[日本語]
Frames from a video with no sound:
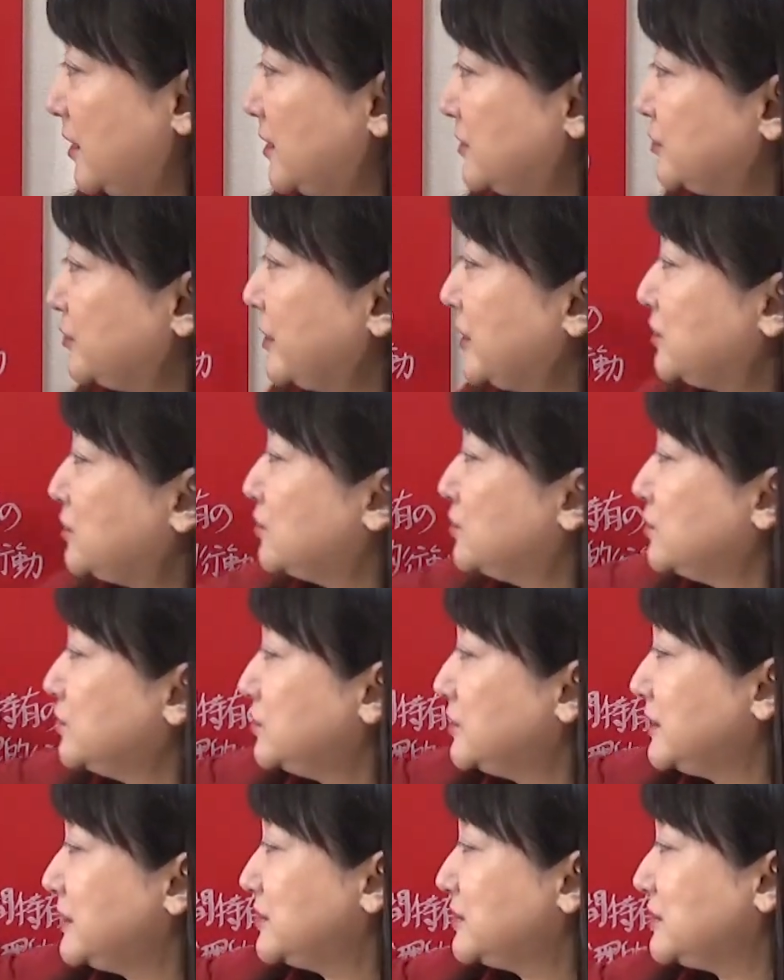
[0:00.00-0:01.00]
それは
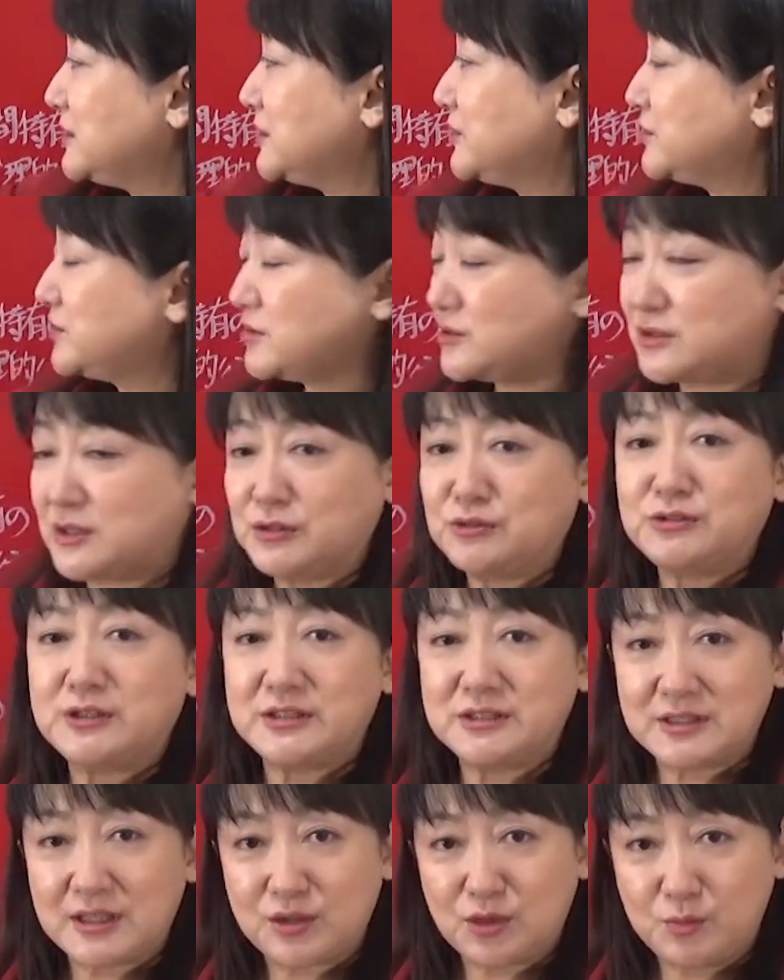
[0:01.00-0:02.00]
ヒューリスティクスっていうんで
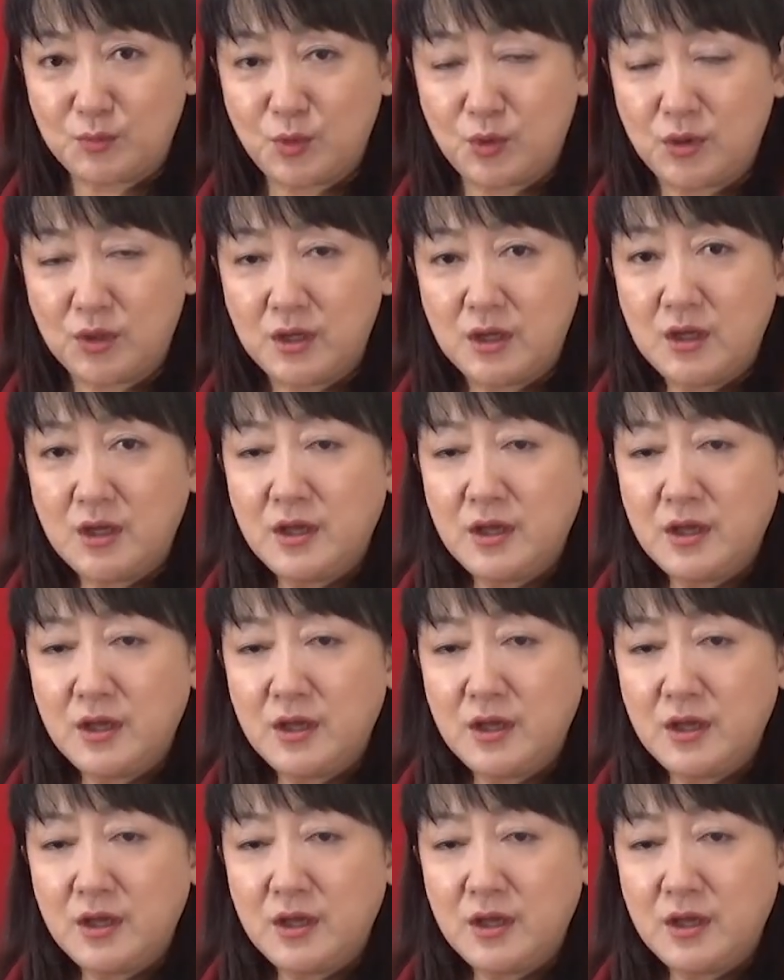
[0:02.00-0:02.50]
すけども